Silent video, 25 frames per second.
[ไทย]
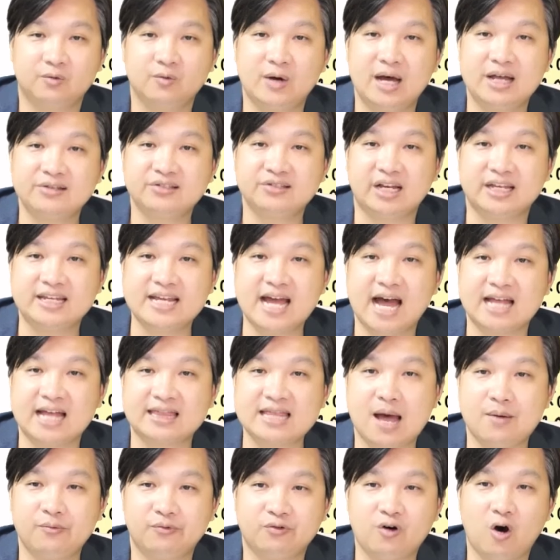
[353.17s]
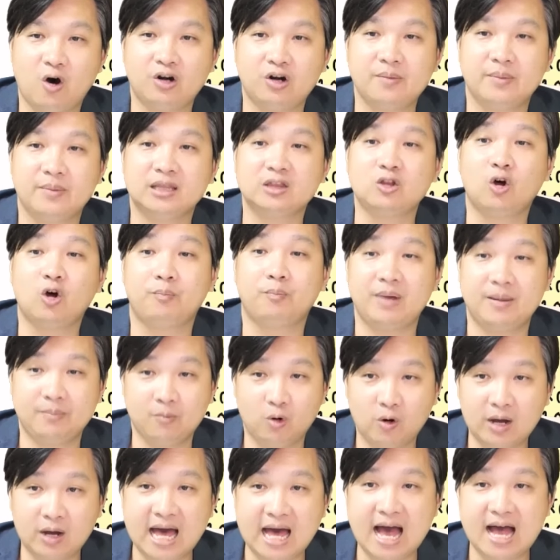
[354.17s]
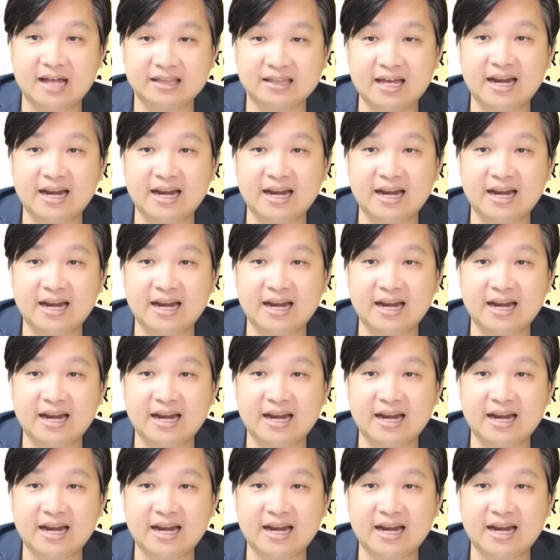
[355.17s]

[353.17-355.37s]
ว่าสัญญาตามฟ้องเนี่ยมันตกเป็นโมฆะ